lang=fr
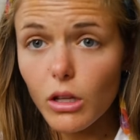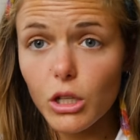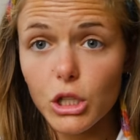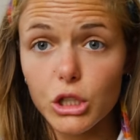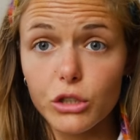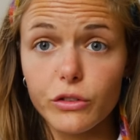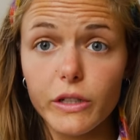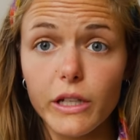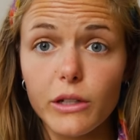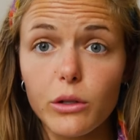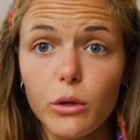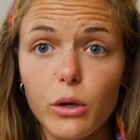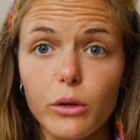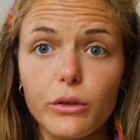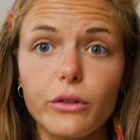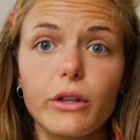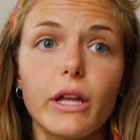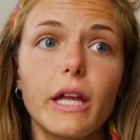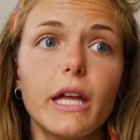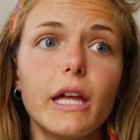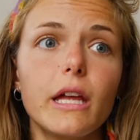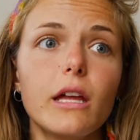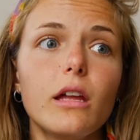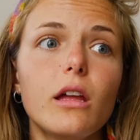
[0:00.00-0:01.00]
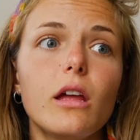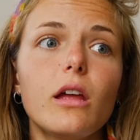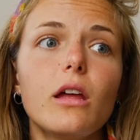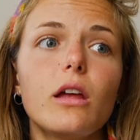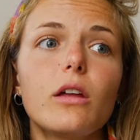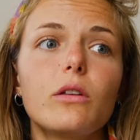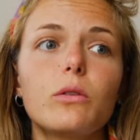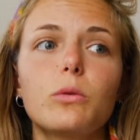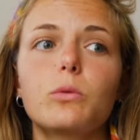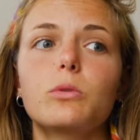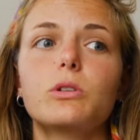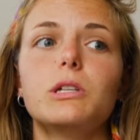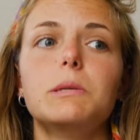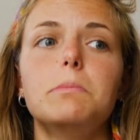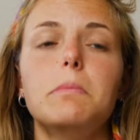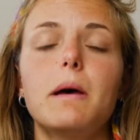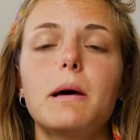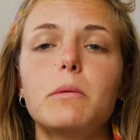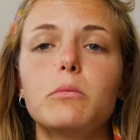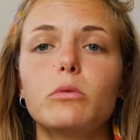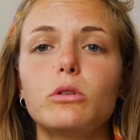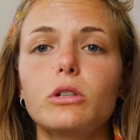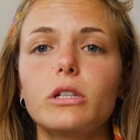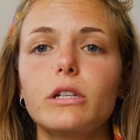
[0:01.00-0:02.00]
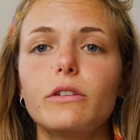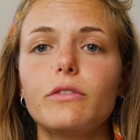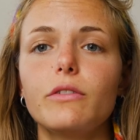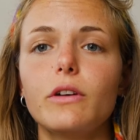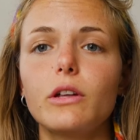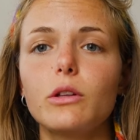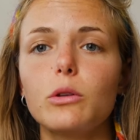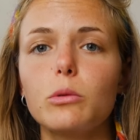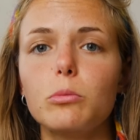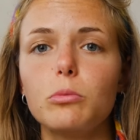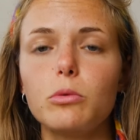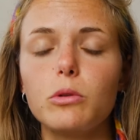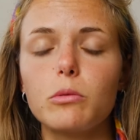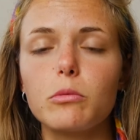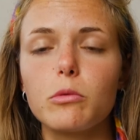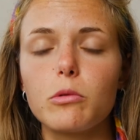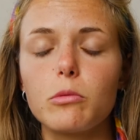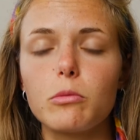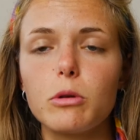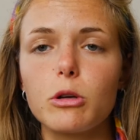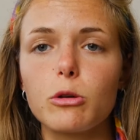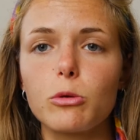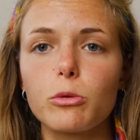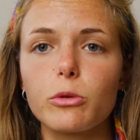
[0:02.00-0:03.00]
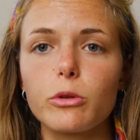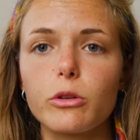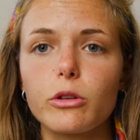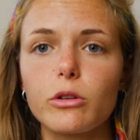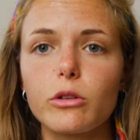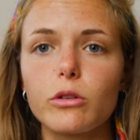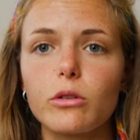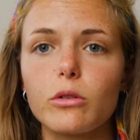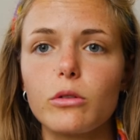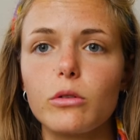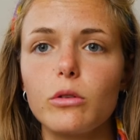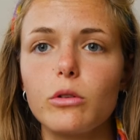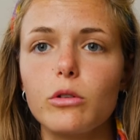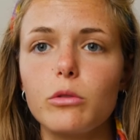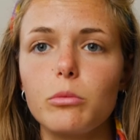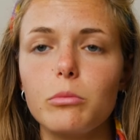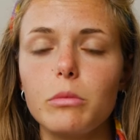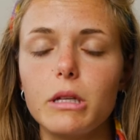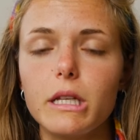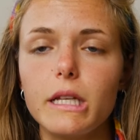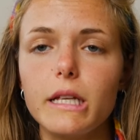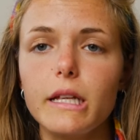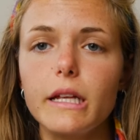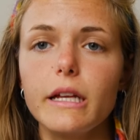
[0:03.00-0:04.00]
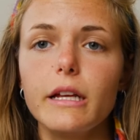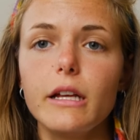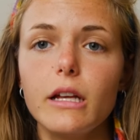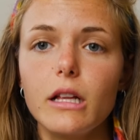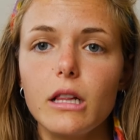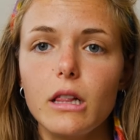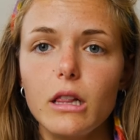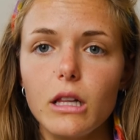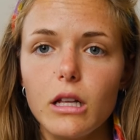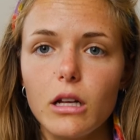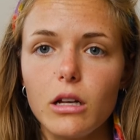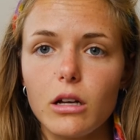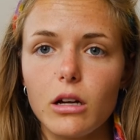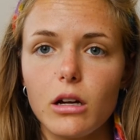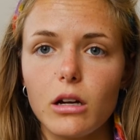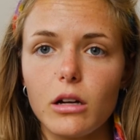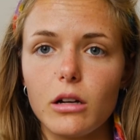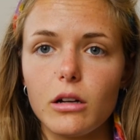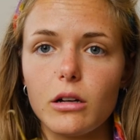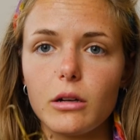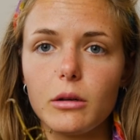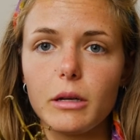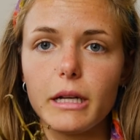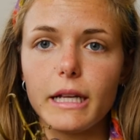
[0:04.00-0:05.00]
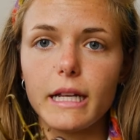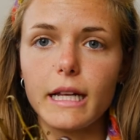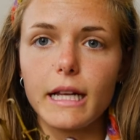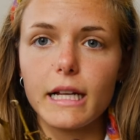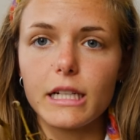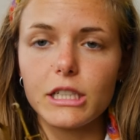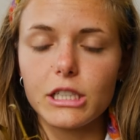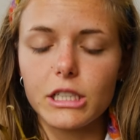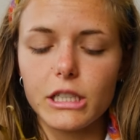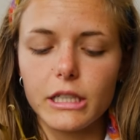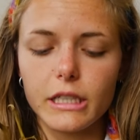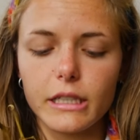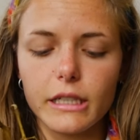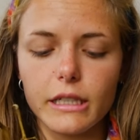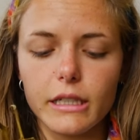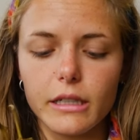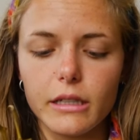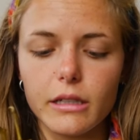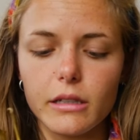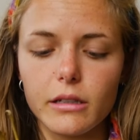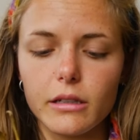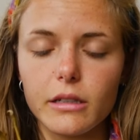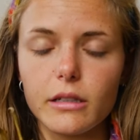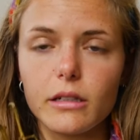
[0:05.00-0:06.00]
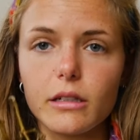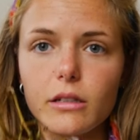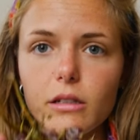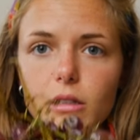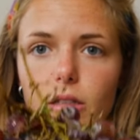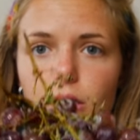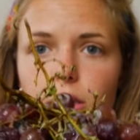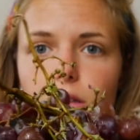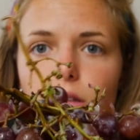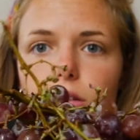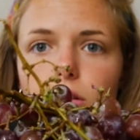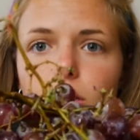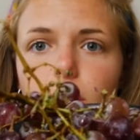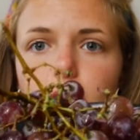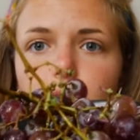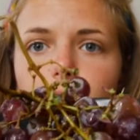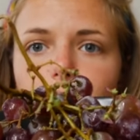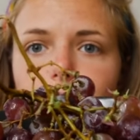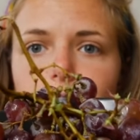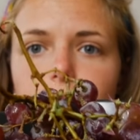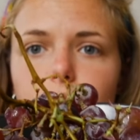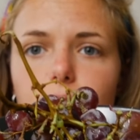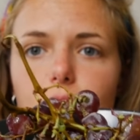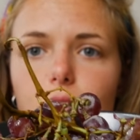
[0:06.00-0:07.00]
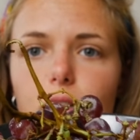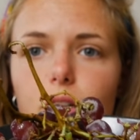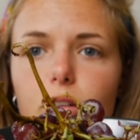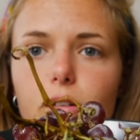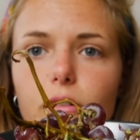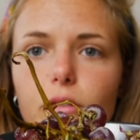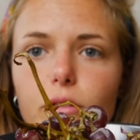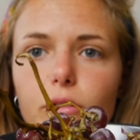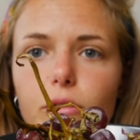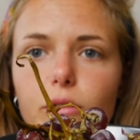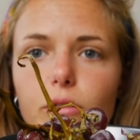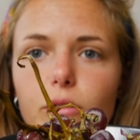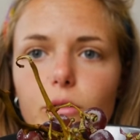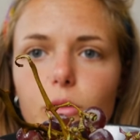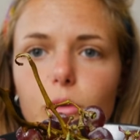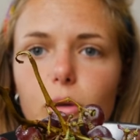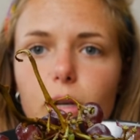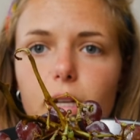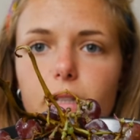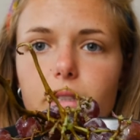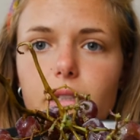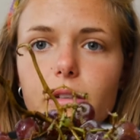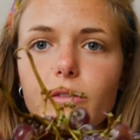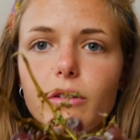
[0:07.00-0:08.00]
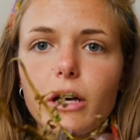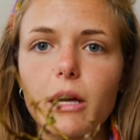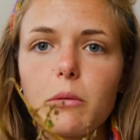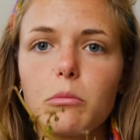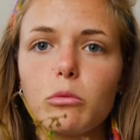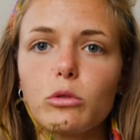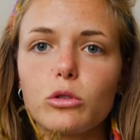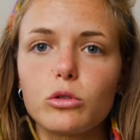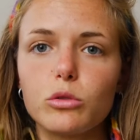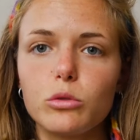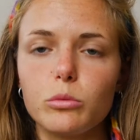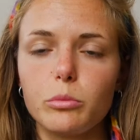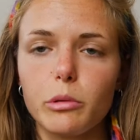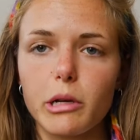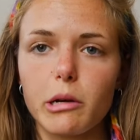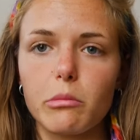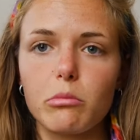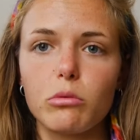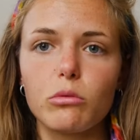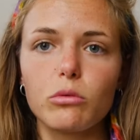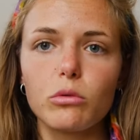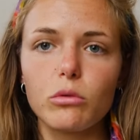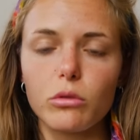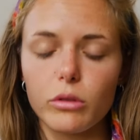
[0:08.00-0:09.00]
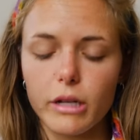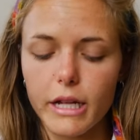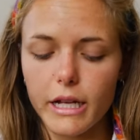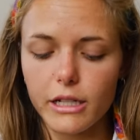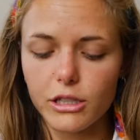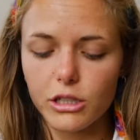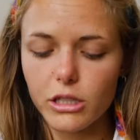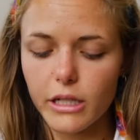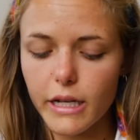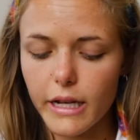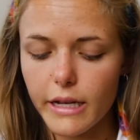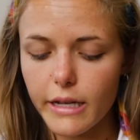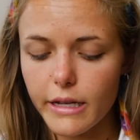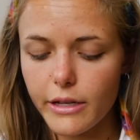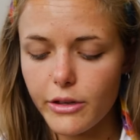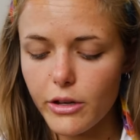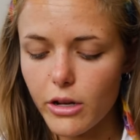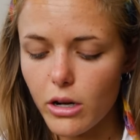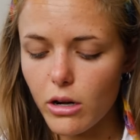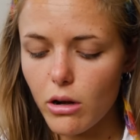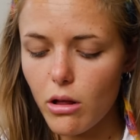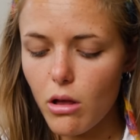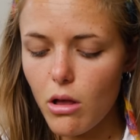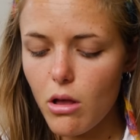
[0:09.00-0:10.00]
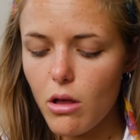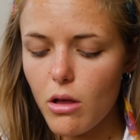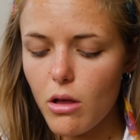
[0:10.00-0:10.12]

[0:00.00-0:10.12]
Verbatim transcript: je viens de rentrer donc j'ai pas mangé faim depuis mon melon de, ce midi. et là j'ai des raisins, euh, du raisin vraiment super bon qu'on a acheté à Lidl